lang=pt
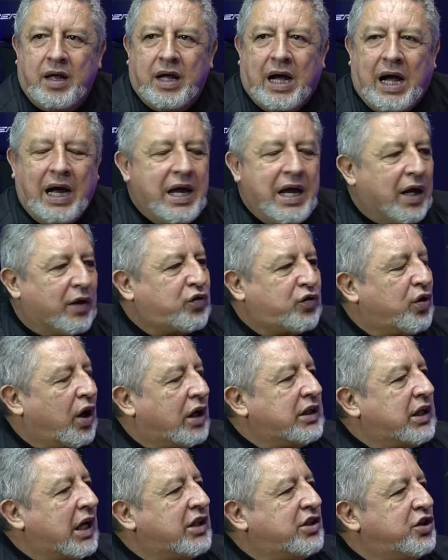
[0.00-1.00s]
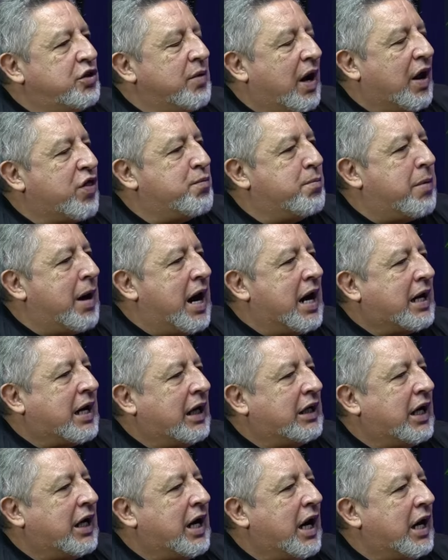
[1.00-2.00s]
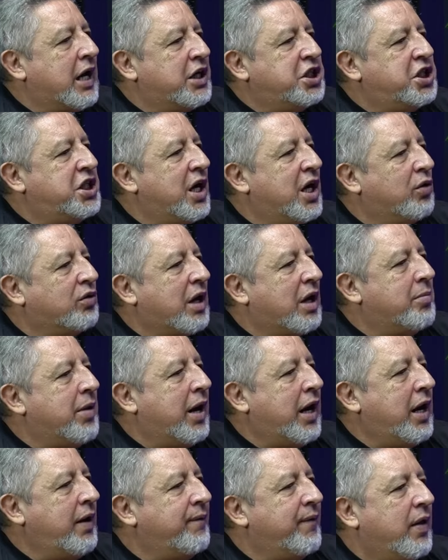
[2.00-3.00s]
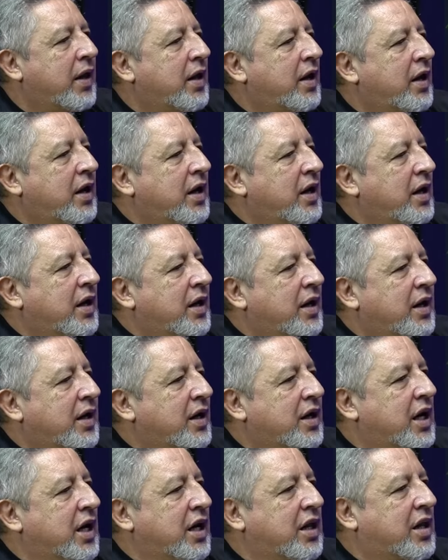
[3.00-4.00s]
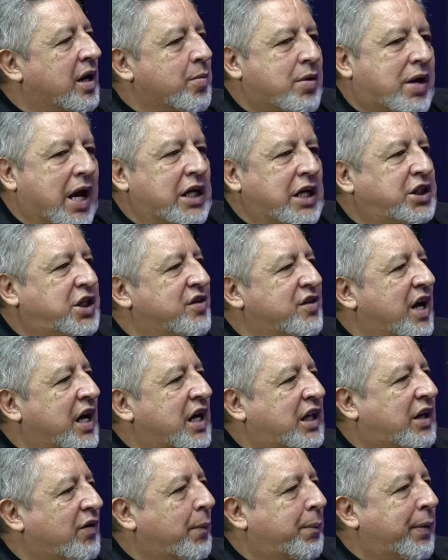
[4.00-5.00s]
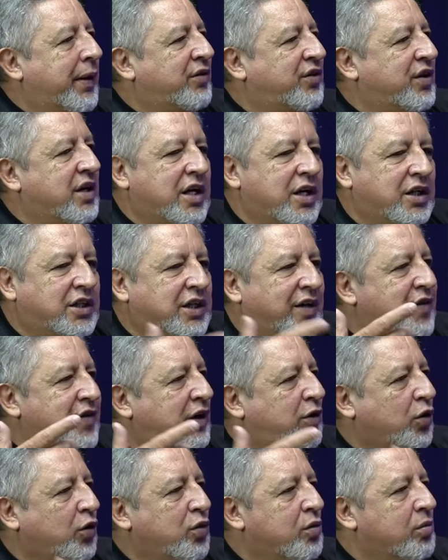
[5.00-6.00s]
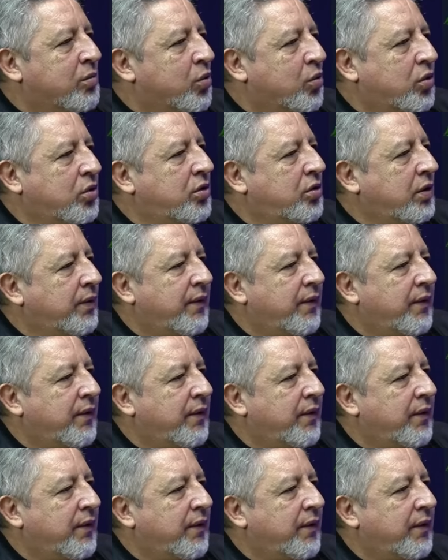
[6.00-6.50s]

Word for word: Aí a sorte é que tinha umas barcas já na região também. E gritamos que a X na estava perseguindo, já veio todo mundo.